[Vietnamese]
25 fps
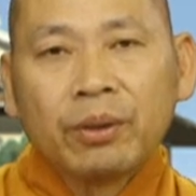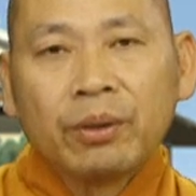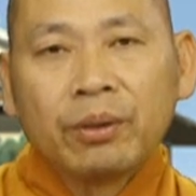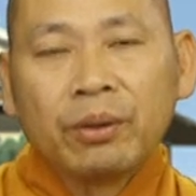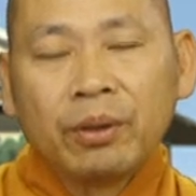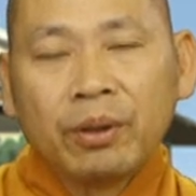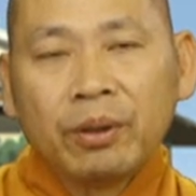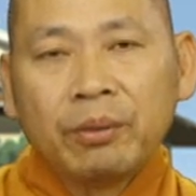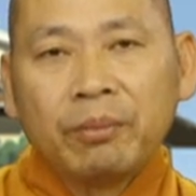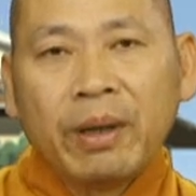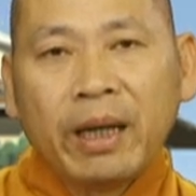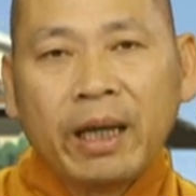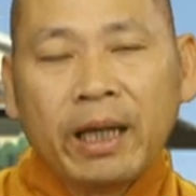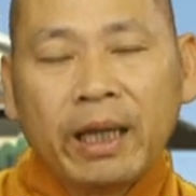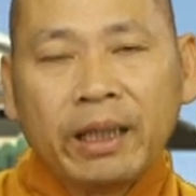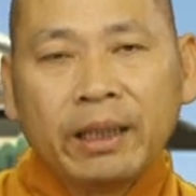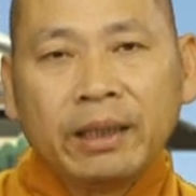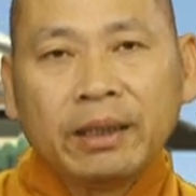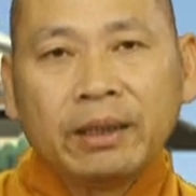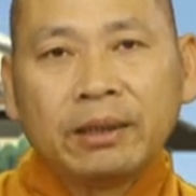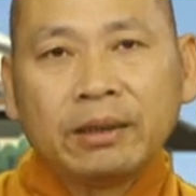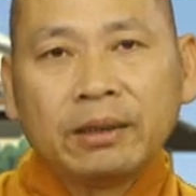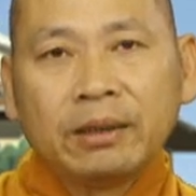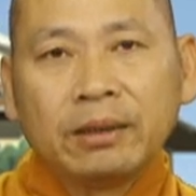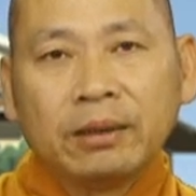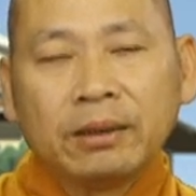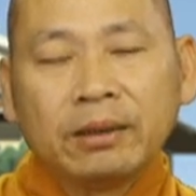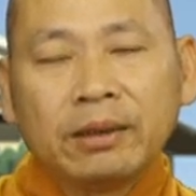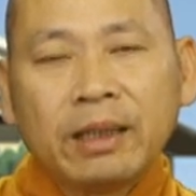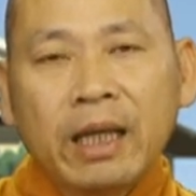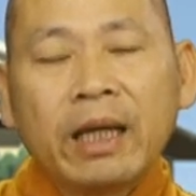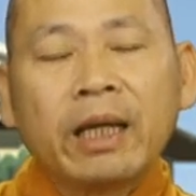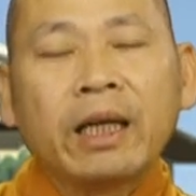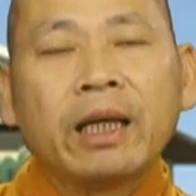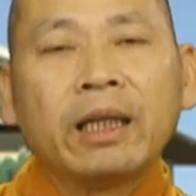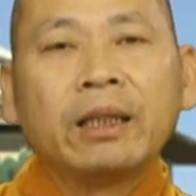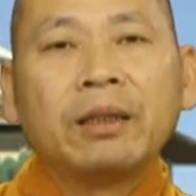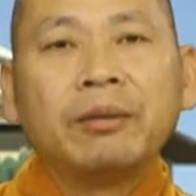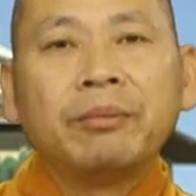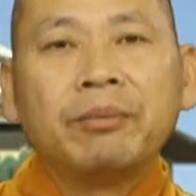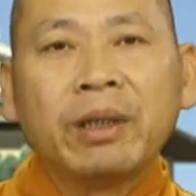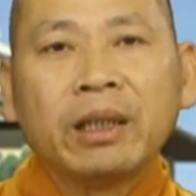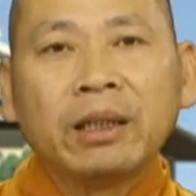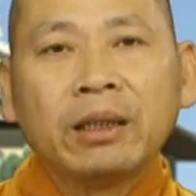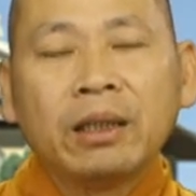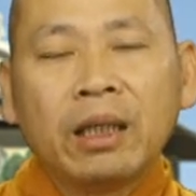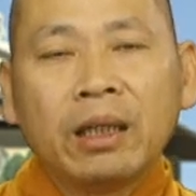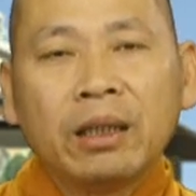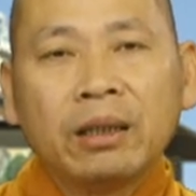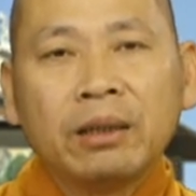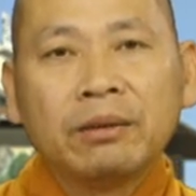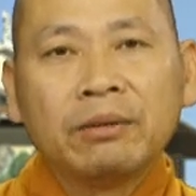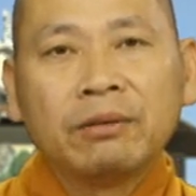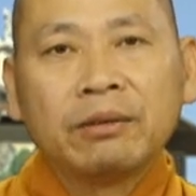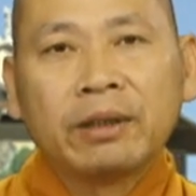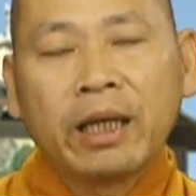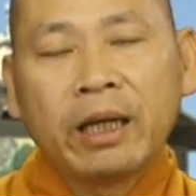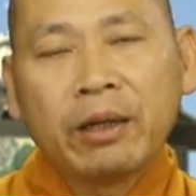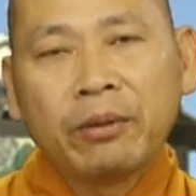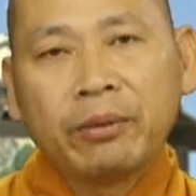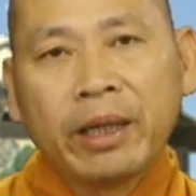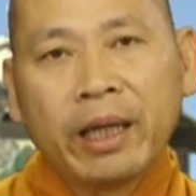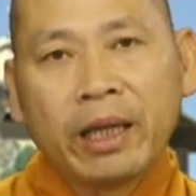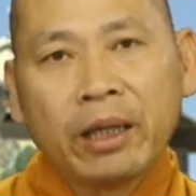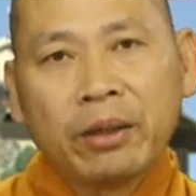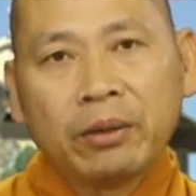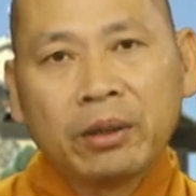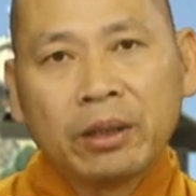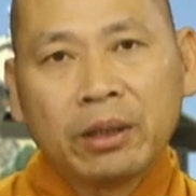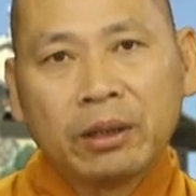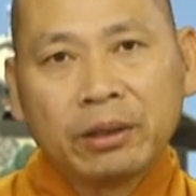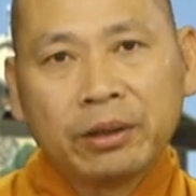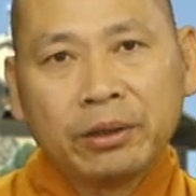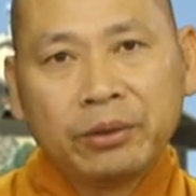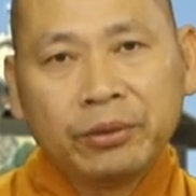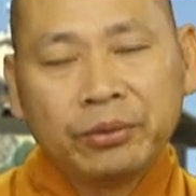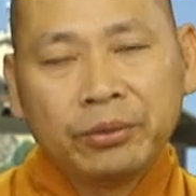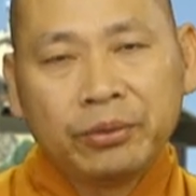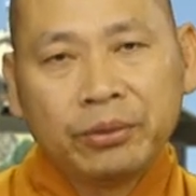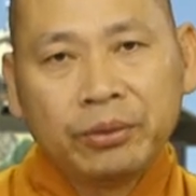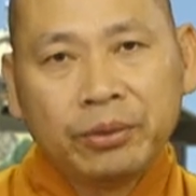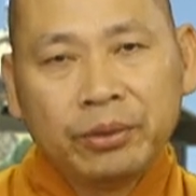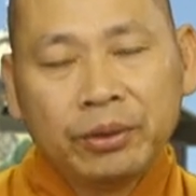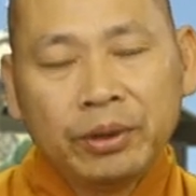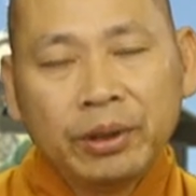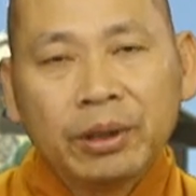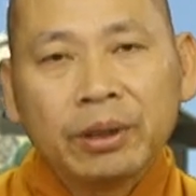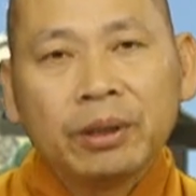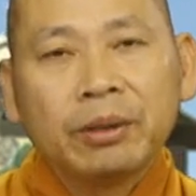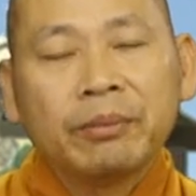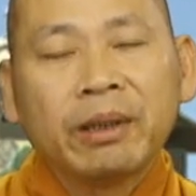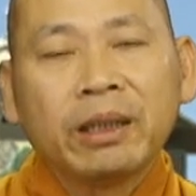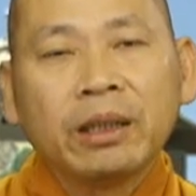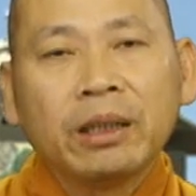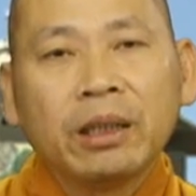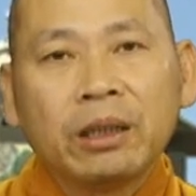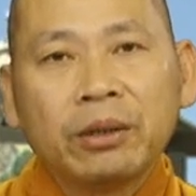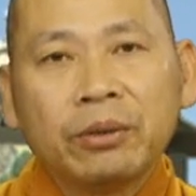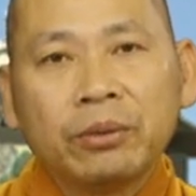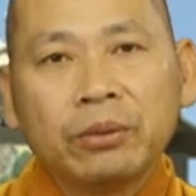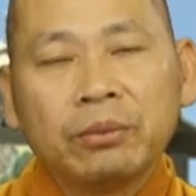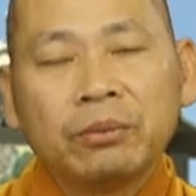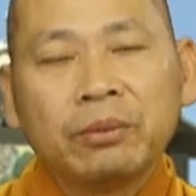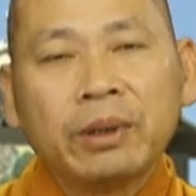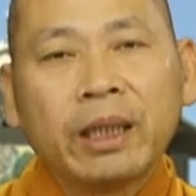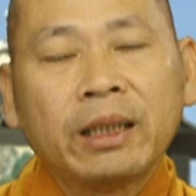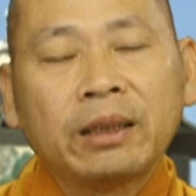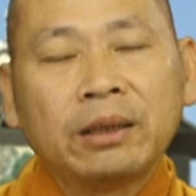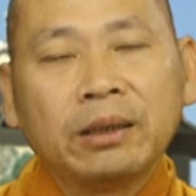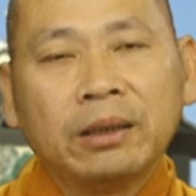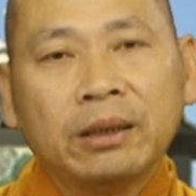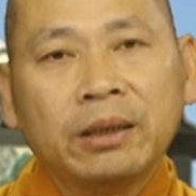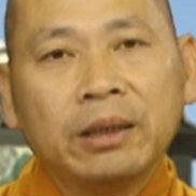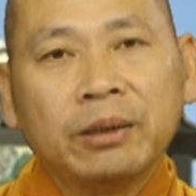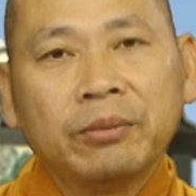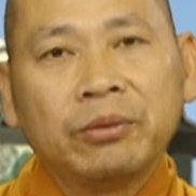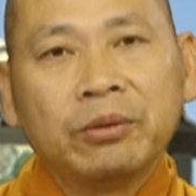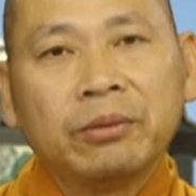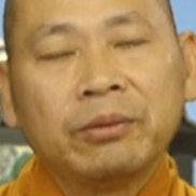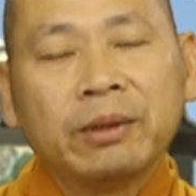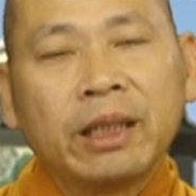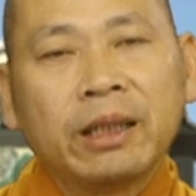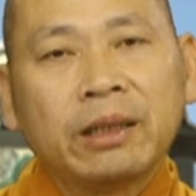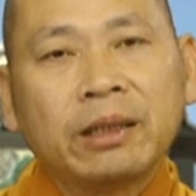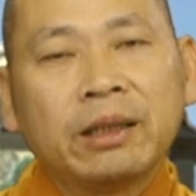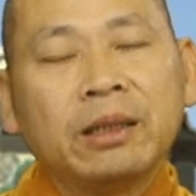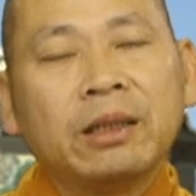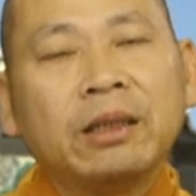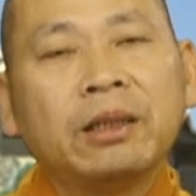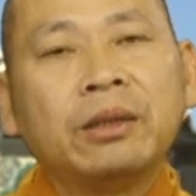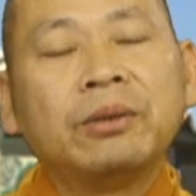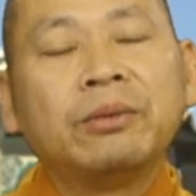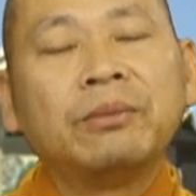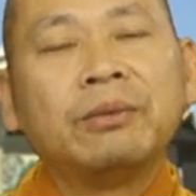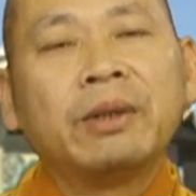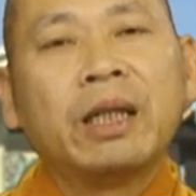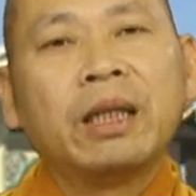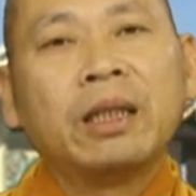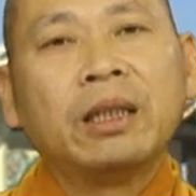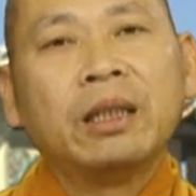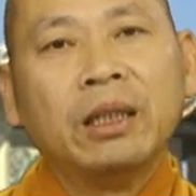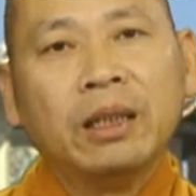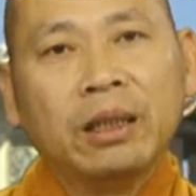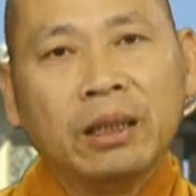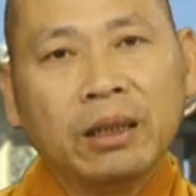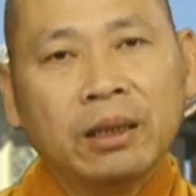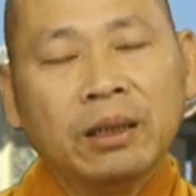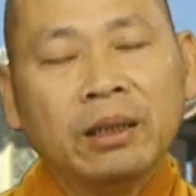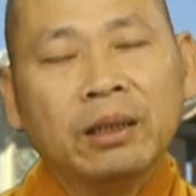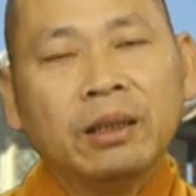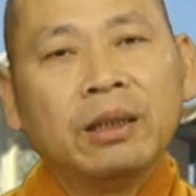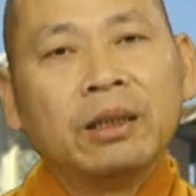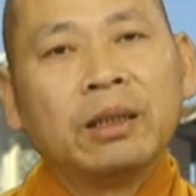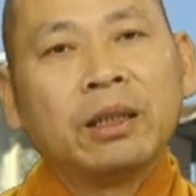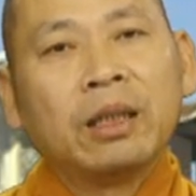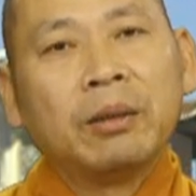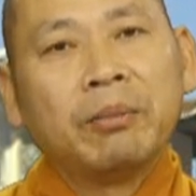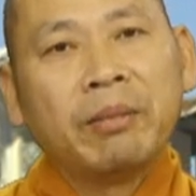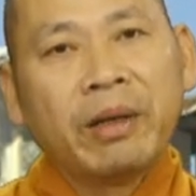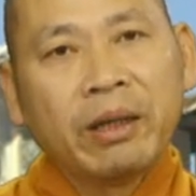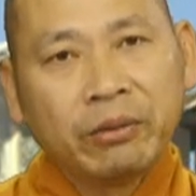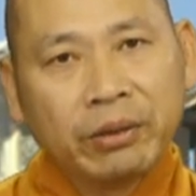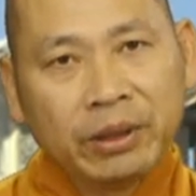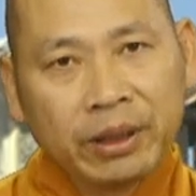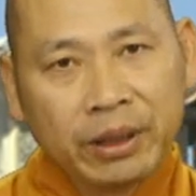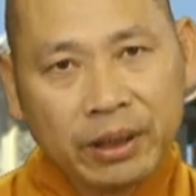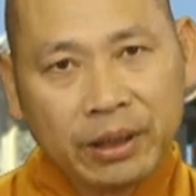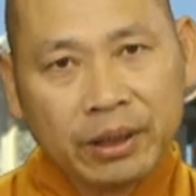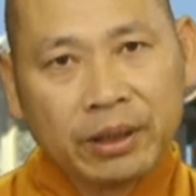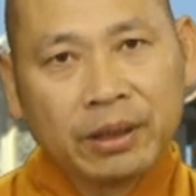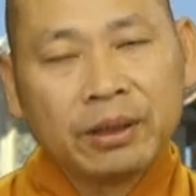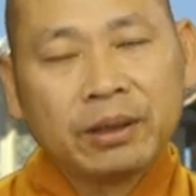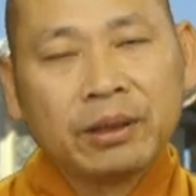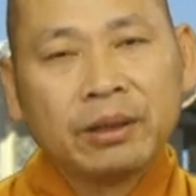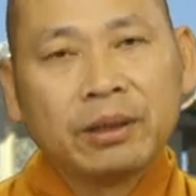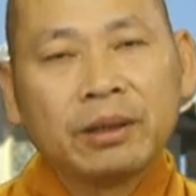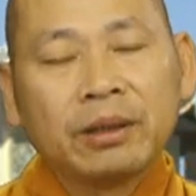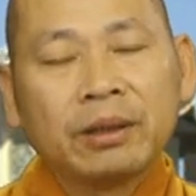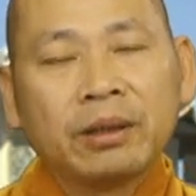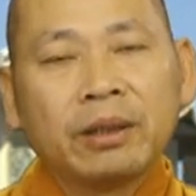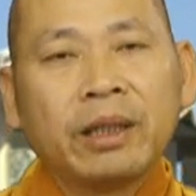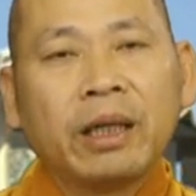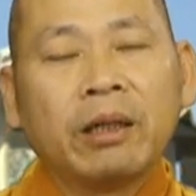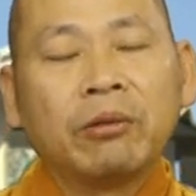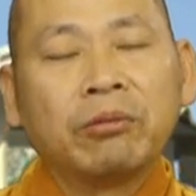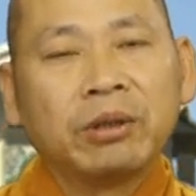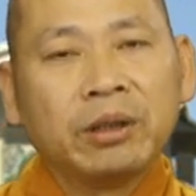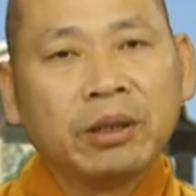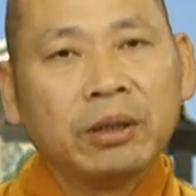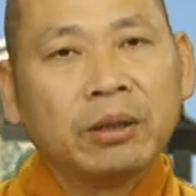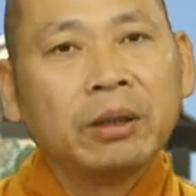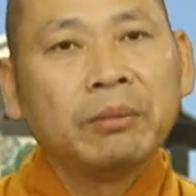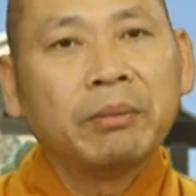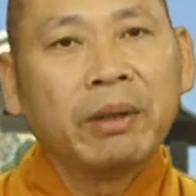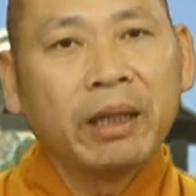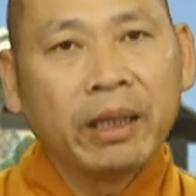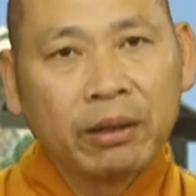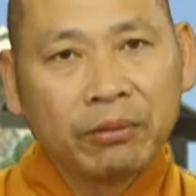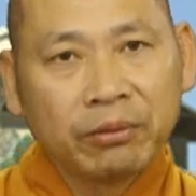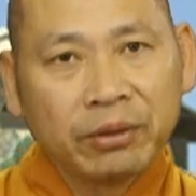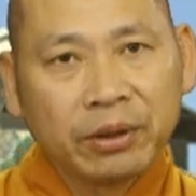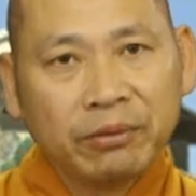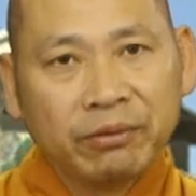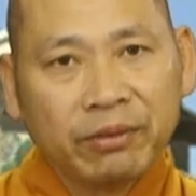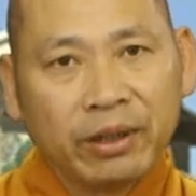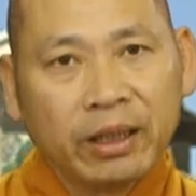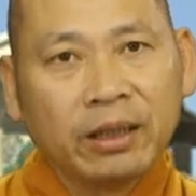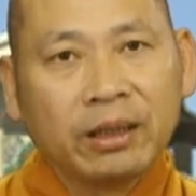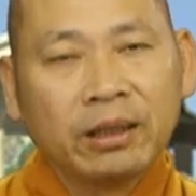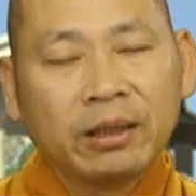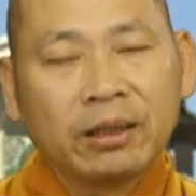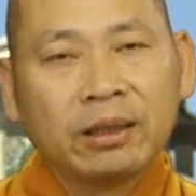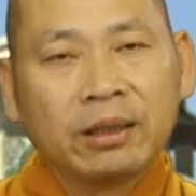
đồi bại sự tác hại đến bản thân cao ngạo là cái giết cái bản thân của chúng ta sự nghiệp chúng ta cho nên chúng ta đừng có bao giờ học những cái bài học như vậy